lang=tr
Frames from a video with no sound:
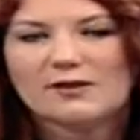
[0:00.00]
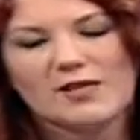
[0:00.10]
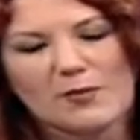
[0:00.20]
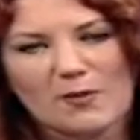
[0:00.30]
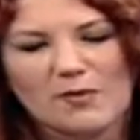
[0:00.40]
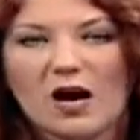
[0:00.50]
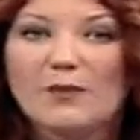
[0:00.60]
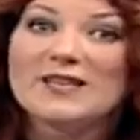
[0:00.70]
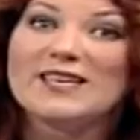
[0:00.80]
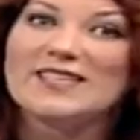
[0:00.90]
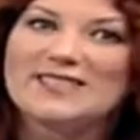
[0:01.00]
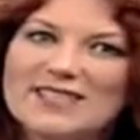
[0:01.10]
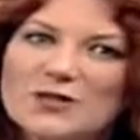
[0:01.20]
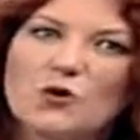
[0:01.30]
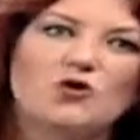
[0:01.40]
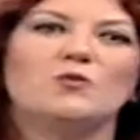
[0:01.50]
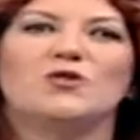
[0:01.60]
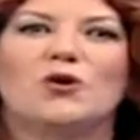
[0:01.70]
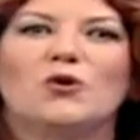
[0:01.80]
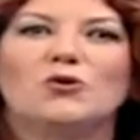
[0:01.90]
Tamam ama kesin kötü bir
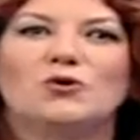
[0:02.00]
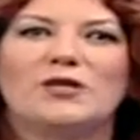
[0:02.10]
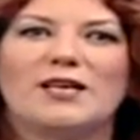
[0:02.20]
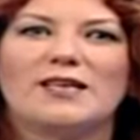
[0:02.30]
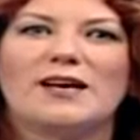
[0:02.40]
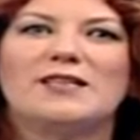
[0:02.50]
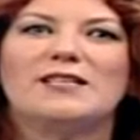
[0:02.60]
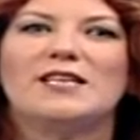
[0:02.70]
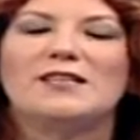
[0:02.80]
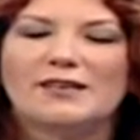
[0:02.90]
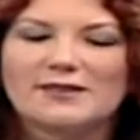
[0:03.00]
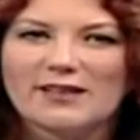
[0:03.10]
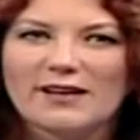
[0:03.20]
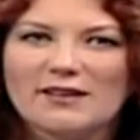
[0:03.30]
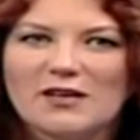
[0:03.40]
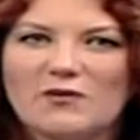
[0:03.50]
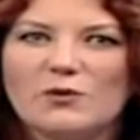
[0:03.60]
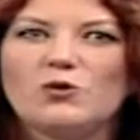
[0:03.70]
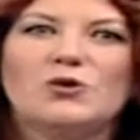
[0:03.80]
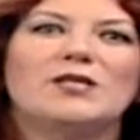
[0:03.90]
şey oldu diye kendini inandıran
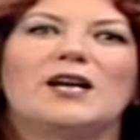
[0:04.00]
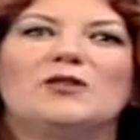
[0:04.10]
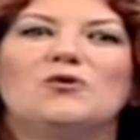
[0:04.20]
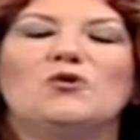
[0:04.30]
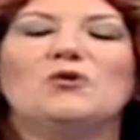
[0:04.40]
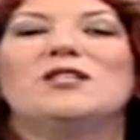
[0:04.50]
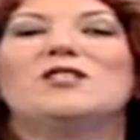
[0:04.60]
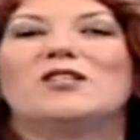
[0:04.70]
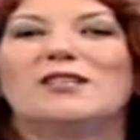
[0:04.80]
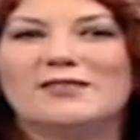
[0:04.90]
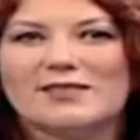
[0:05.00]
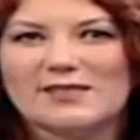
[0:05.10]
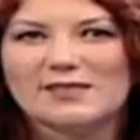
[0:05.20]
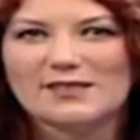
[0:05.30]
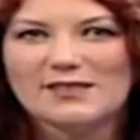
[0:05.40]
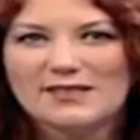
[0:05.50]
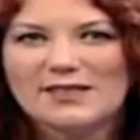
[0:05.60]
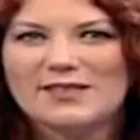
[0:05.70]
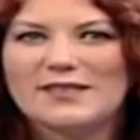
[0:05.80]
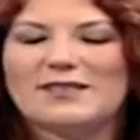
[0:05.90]
ve bu yüzden de günlük yaşantısını
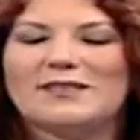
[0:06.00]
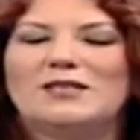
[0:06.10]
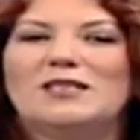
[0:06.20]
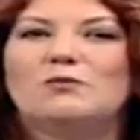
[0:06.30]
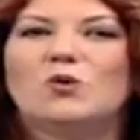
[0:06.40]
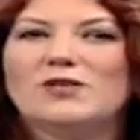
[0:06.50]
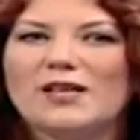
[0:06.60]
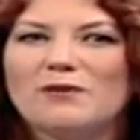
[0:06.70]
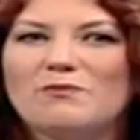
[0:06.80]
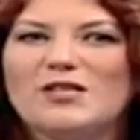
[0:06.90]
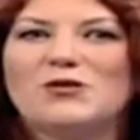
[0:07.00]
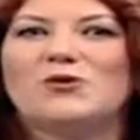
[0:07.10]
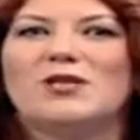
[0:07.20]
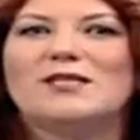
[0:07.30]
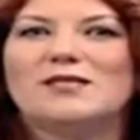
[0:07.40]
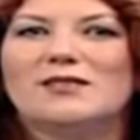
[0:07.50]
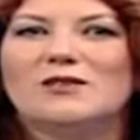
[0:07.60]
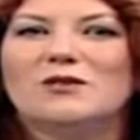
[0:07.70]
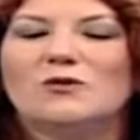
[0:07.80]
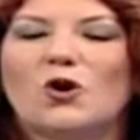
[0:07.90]
e, bozan bir sürü
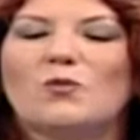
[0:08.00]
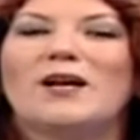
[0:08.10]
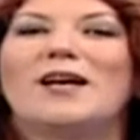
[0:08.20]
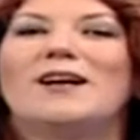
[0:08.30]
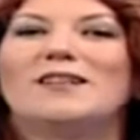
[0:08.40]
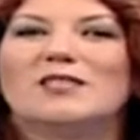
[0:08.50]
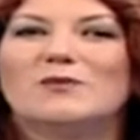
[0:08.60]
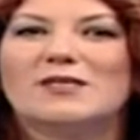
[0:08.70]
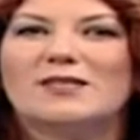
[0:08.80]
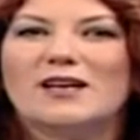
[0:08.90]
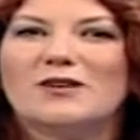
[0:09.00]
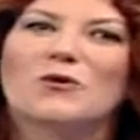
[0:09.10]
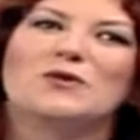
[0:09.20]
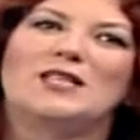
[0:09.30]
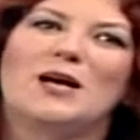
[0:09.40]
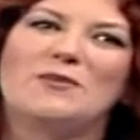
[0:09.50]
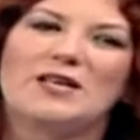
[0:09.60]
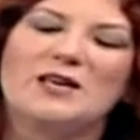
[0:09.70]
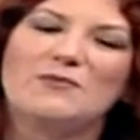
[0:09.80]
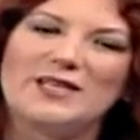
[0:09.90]
insanı normal hayatımızda
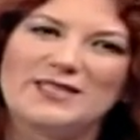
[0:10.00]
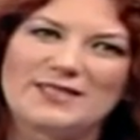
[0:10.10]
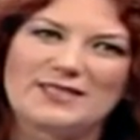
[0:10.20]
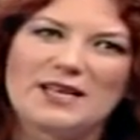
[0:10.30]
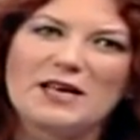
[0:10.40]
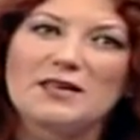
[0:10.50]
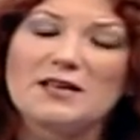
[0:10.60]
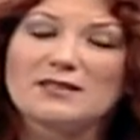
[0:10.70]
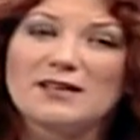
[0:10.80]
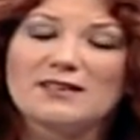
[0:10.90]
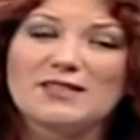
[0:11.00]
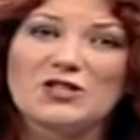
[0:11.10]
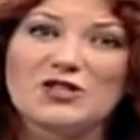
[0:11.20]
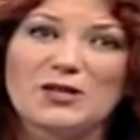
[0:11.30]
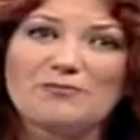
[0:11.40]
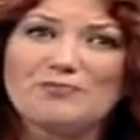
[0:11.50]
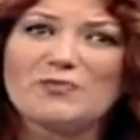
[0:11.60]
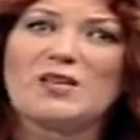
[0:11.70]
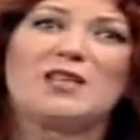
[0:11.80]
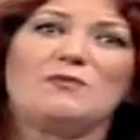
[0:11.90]
gözlemleyebiliriz. Ya da kişi
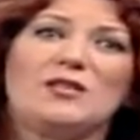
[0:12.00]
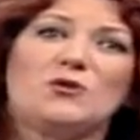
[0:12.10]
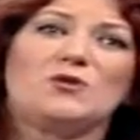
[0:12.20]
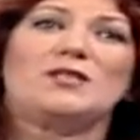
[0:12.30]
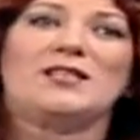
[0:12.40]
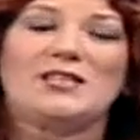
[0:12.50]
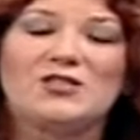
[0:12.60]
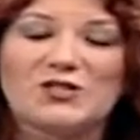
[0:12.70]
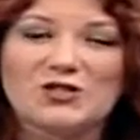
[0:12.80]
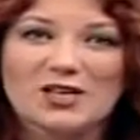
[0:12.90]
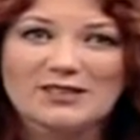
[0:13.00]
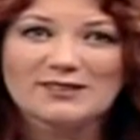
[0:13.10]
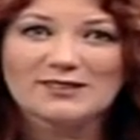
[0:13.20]
bir gösteriye çıkacak